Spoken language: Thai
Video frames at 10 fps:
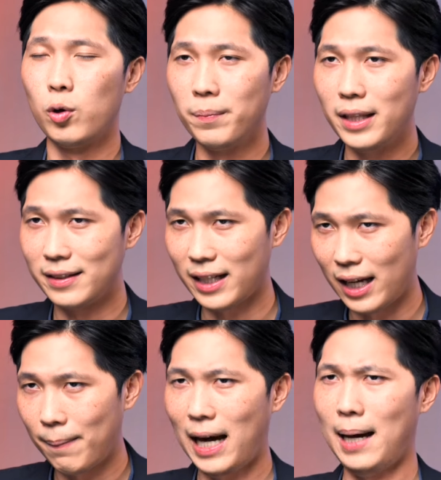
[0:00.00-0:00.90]
รวมถึงศัก
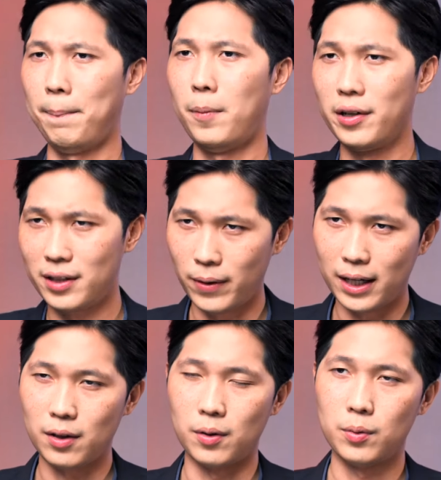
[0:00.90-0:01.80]
ยภาพพรสวรร
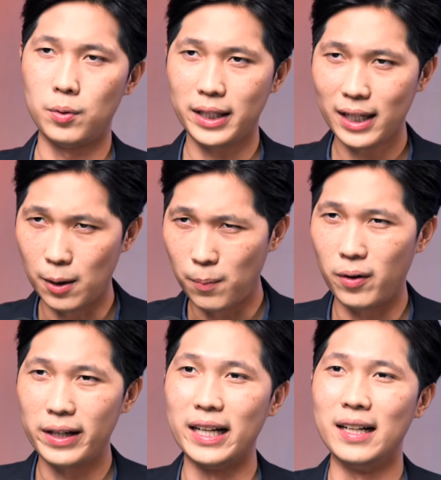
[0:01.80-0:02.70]
ค์ของลูกที่เขามอ
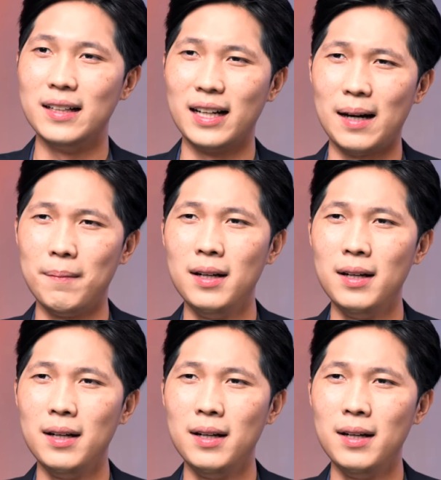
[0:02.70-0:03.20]
งเห็นนะครับ